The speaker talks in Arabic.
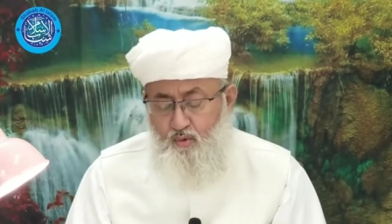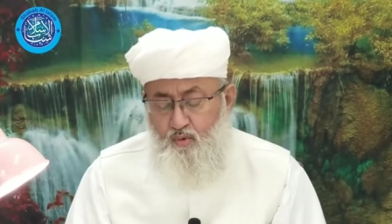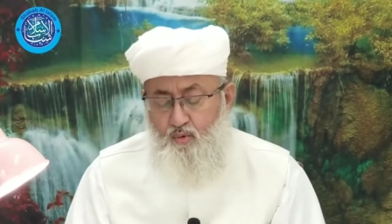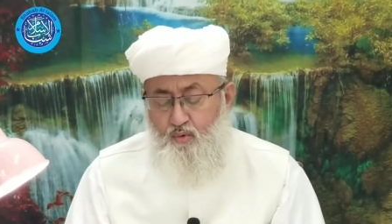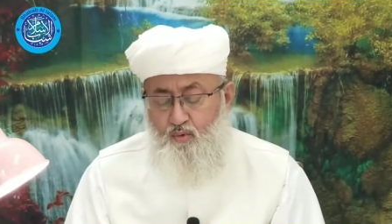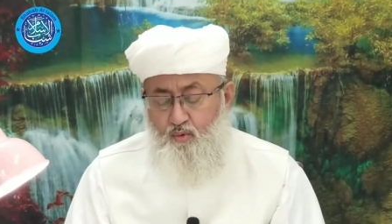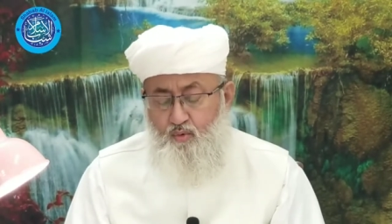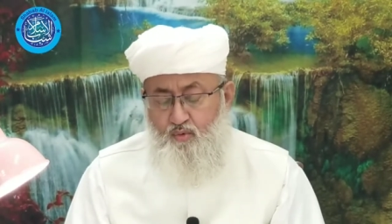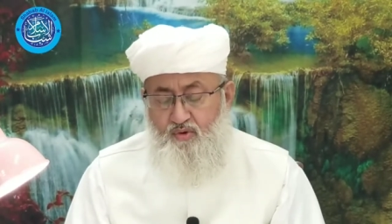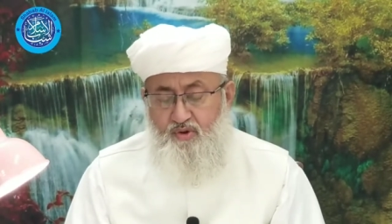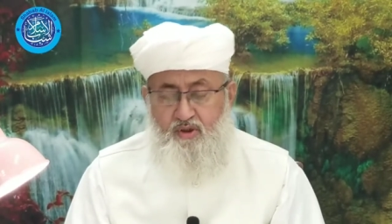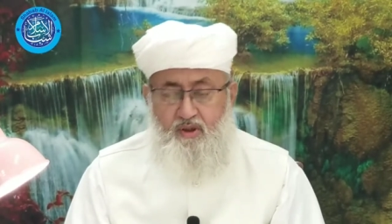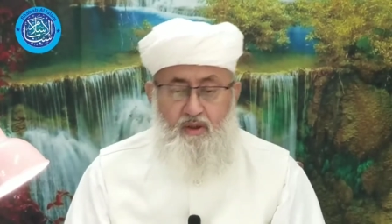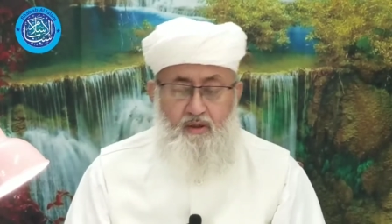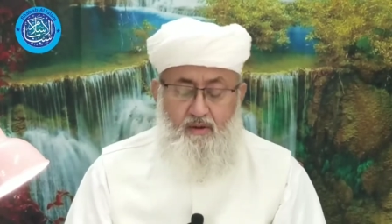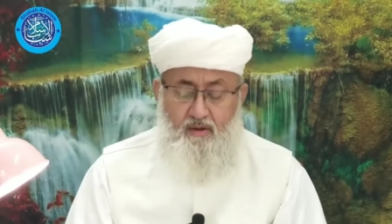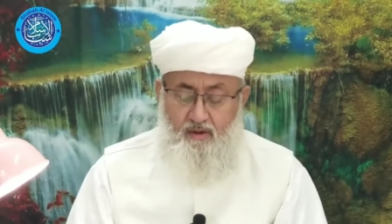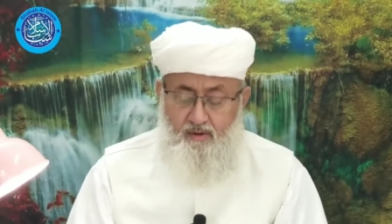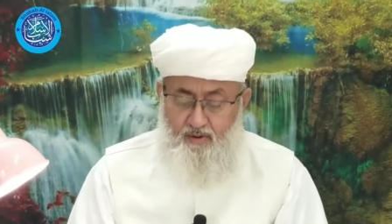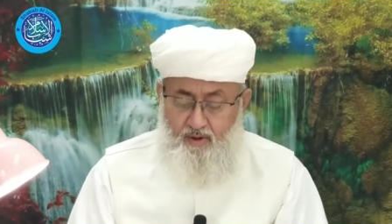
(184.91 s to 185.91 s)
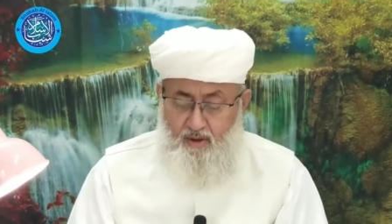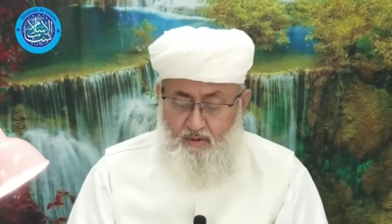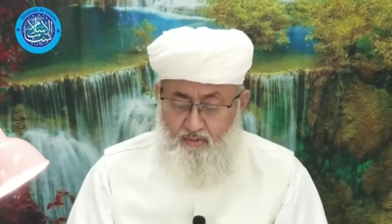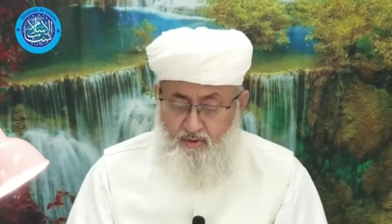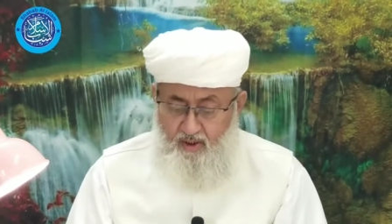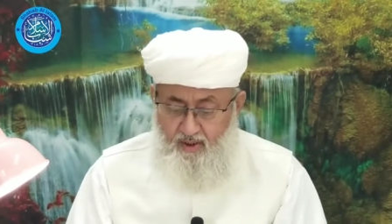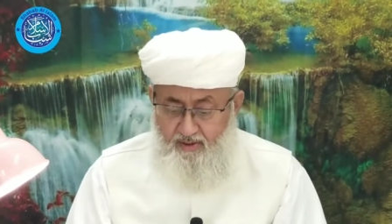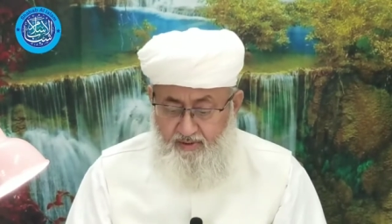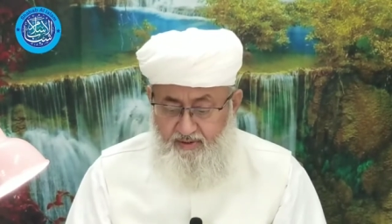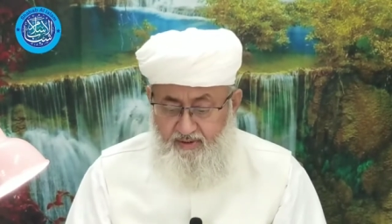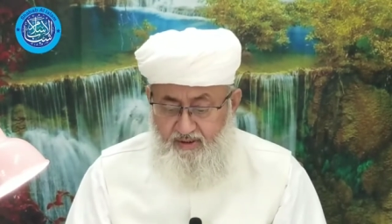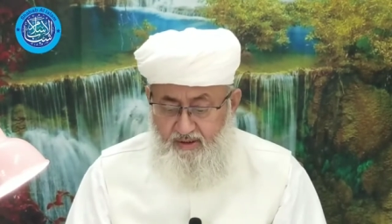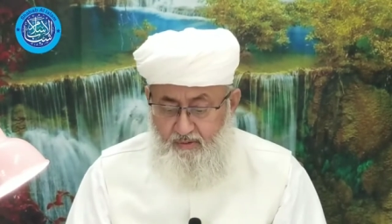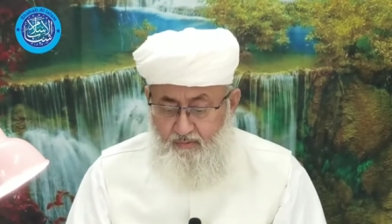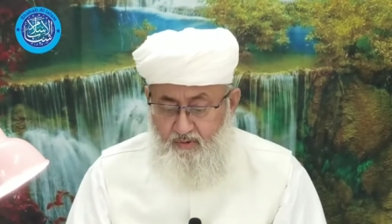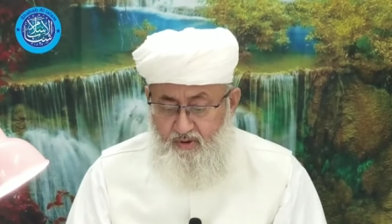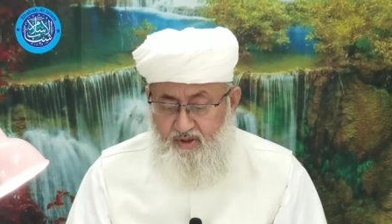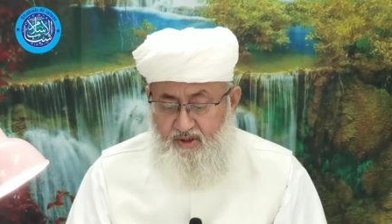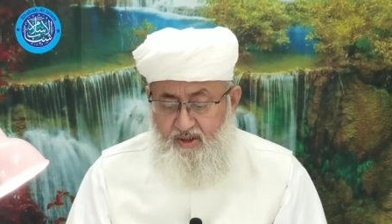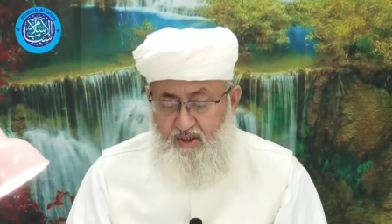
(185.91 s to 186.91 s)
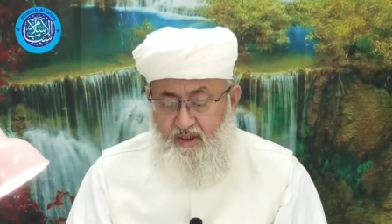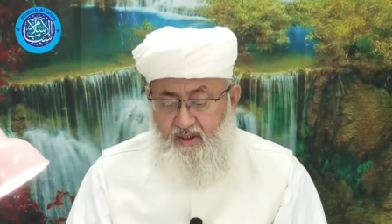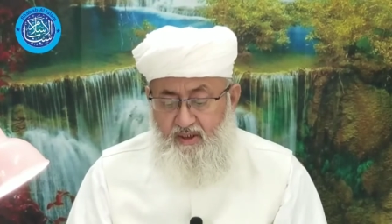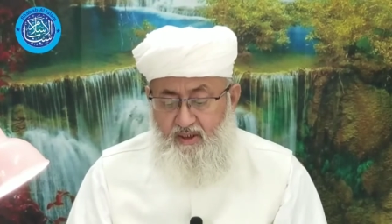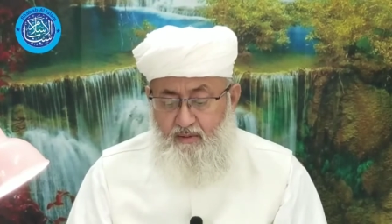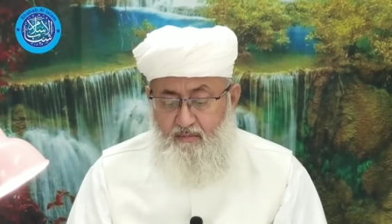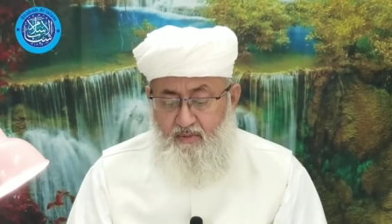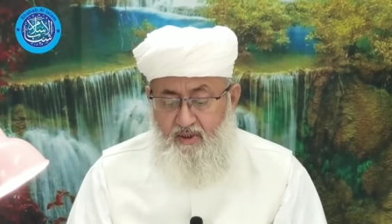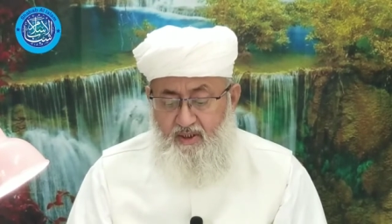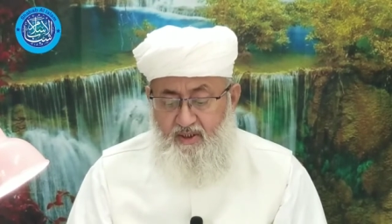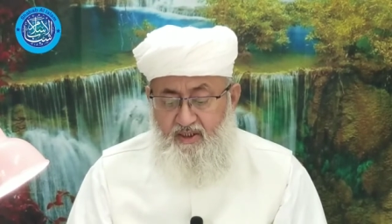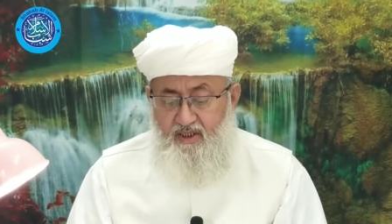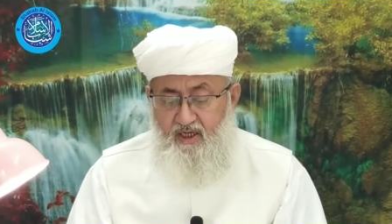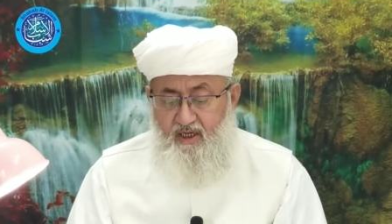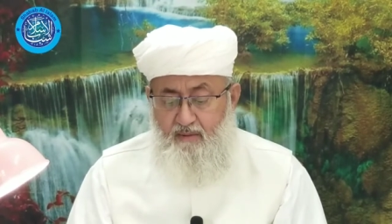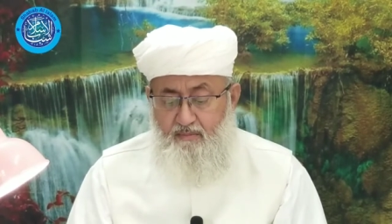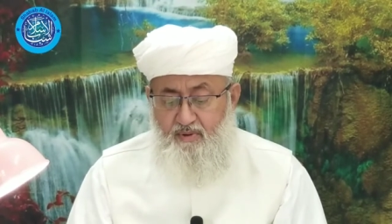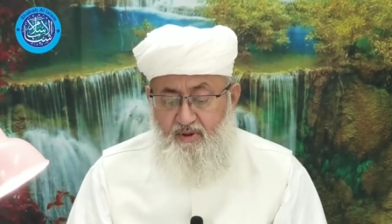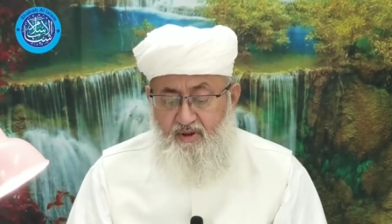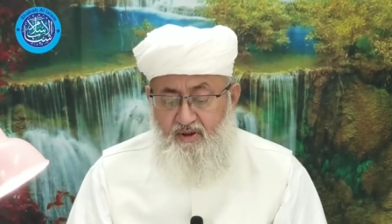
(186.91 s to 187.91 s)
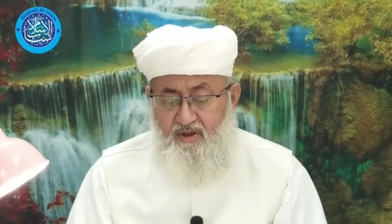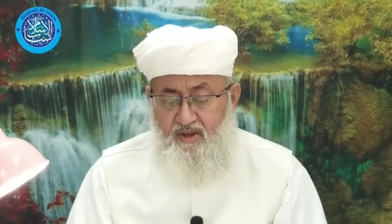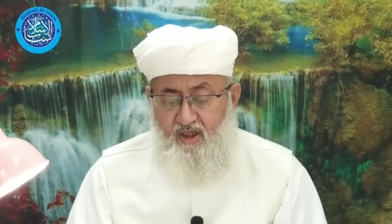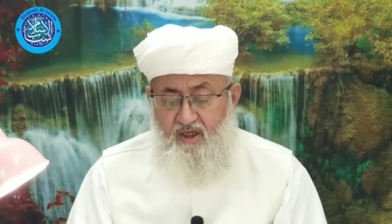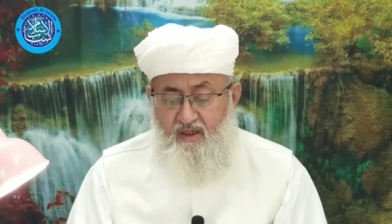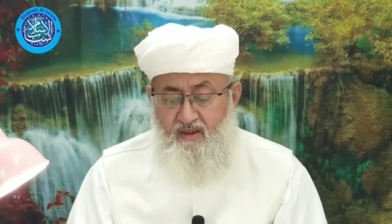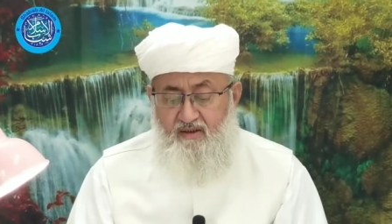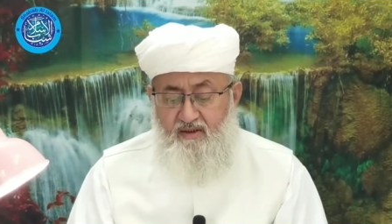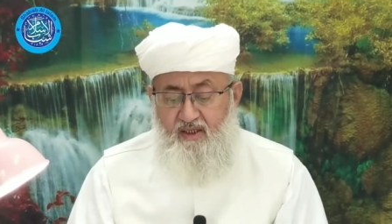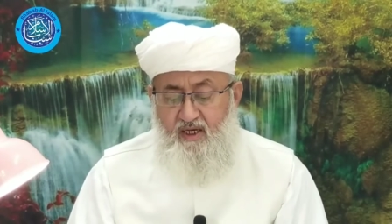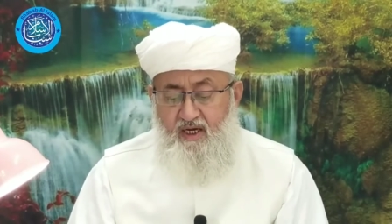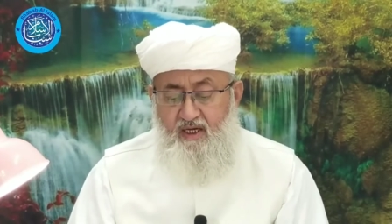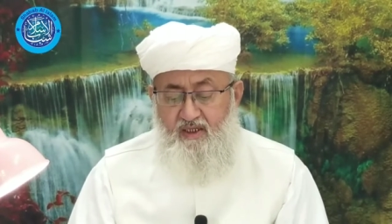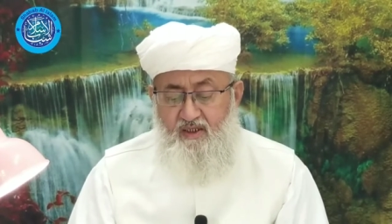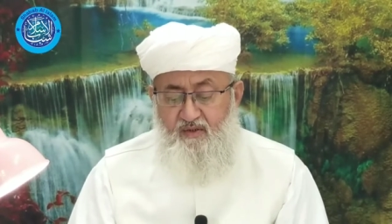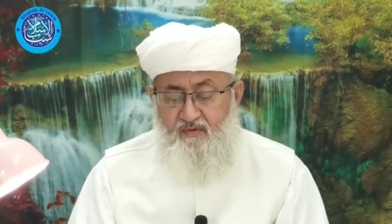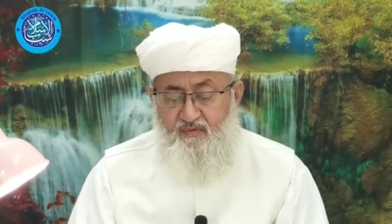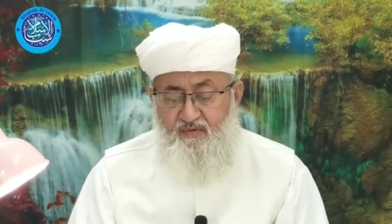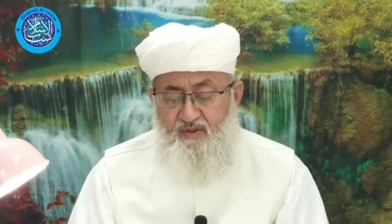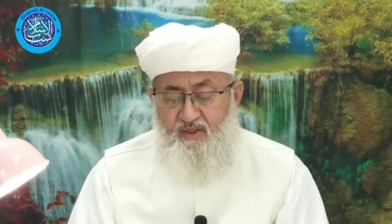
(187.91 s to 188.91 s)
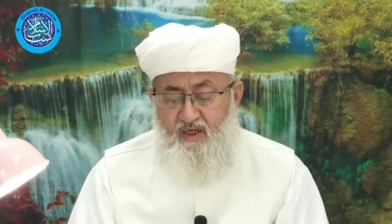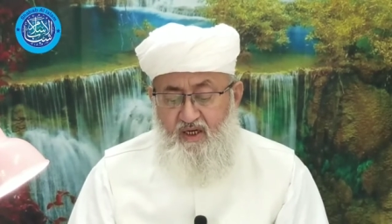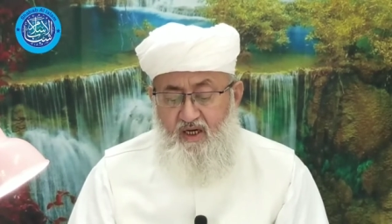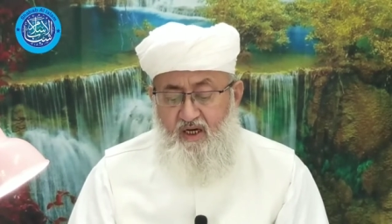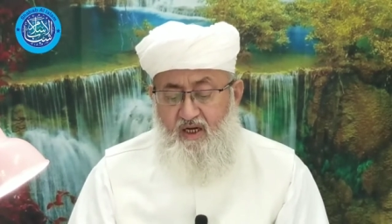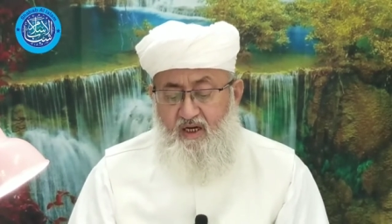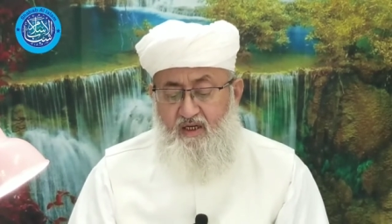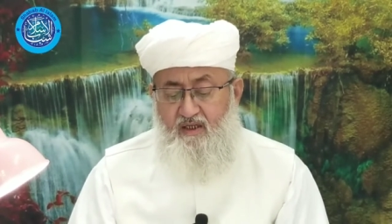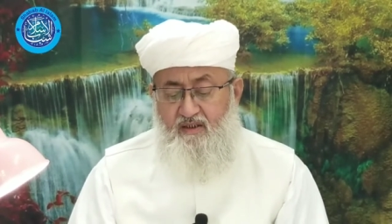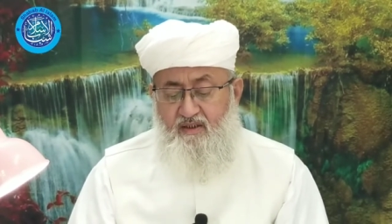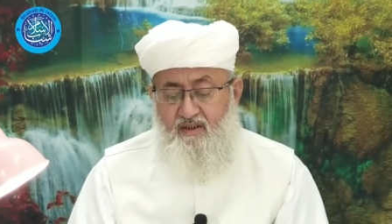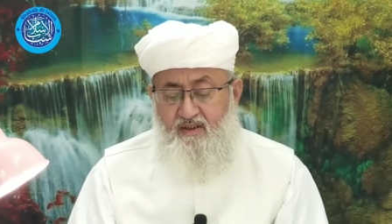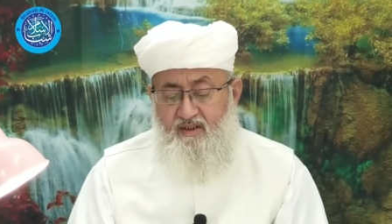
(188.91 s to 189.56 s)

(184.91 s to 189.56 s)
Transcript: قوله صلى الله عليه وسلم لأبي الدرداء في